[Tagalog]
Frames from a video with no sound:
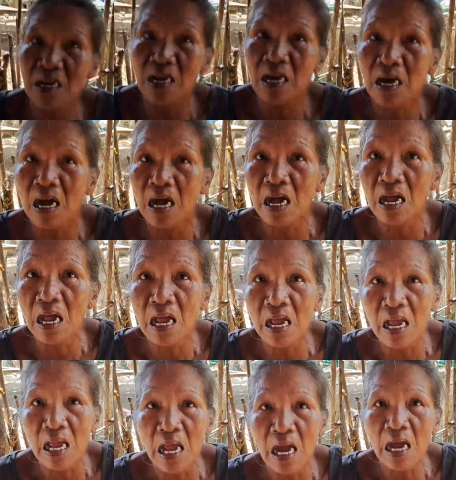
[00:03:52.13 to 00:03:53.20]
ano may
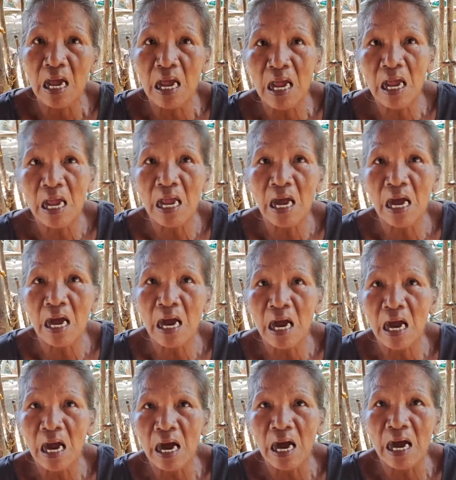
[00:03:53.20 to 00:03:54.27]
malapit na bilan ng mga
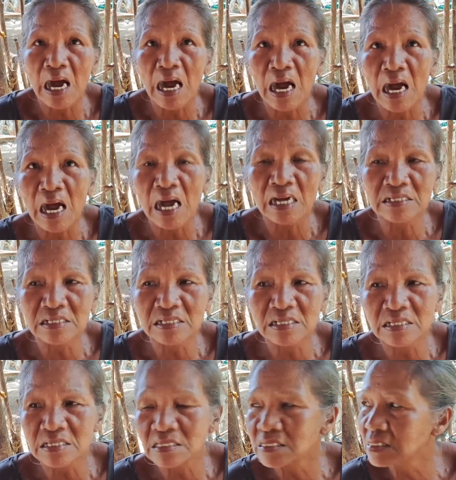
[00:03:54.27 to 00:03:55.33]
pawid pag, pag ganyan?